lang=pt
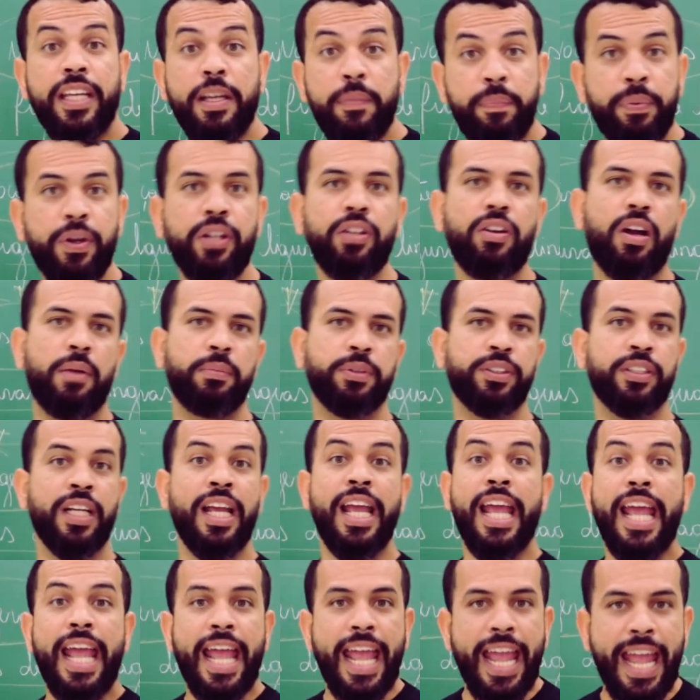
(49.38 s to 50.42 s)
e pronomes.
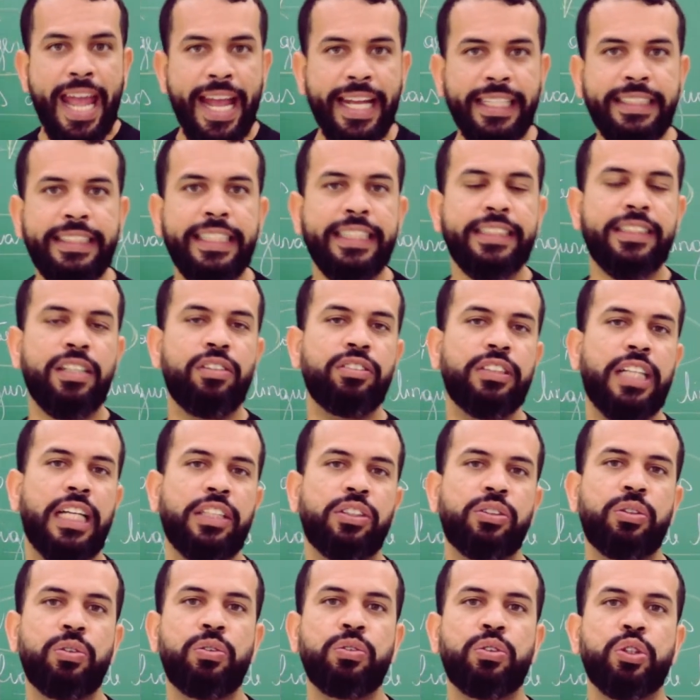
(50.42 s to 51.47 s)
Esses são os
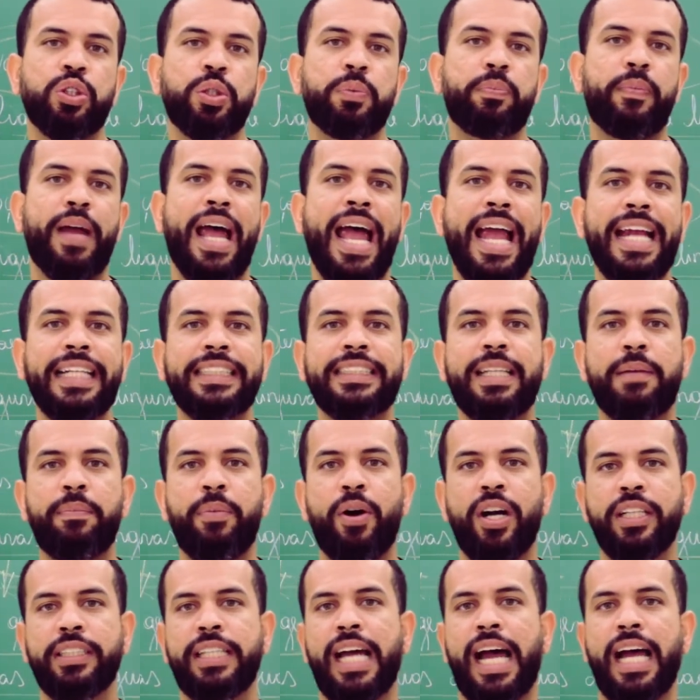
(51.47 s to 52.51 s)
assuntos mais
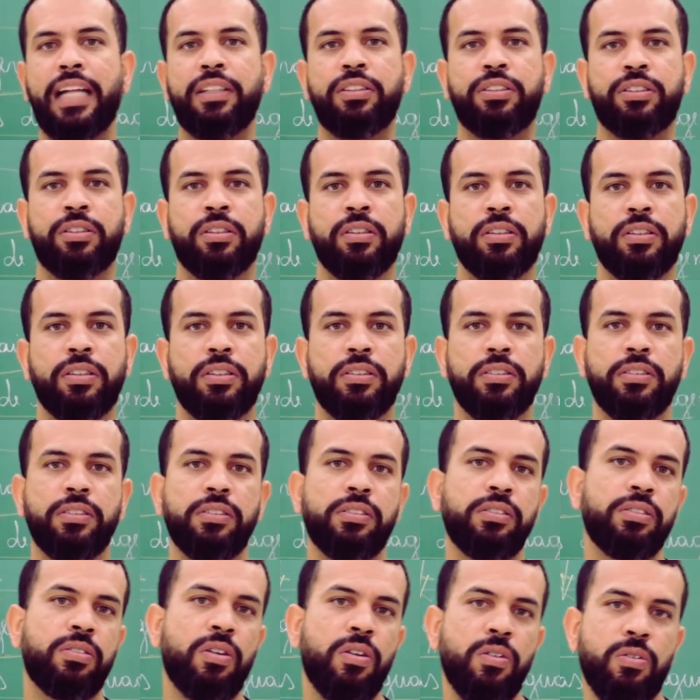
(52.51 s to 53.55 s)
abordados
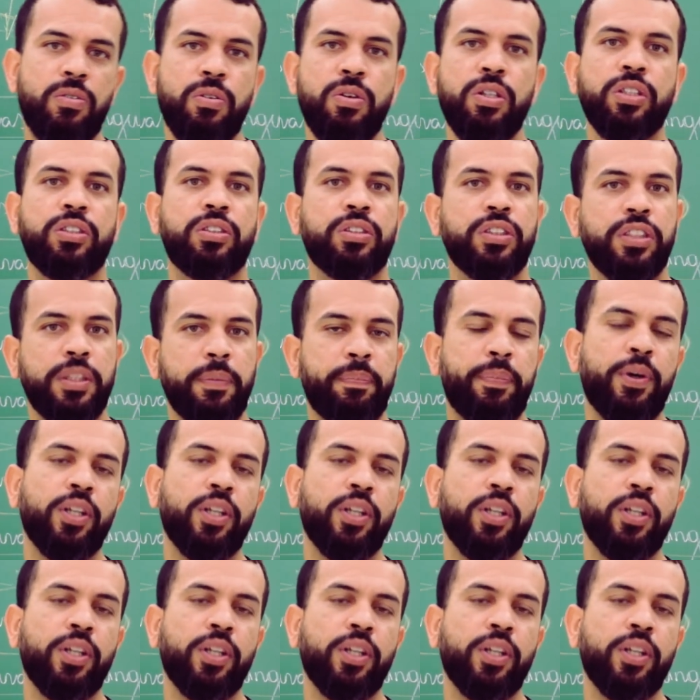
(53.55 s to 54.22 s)
no concurso de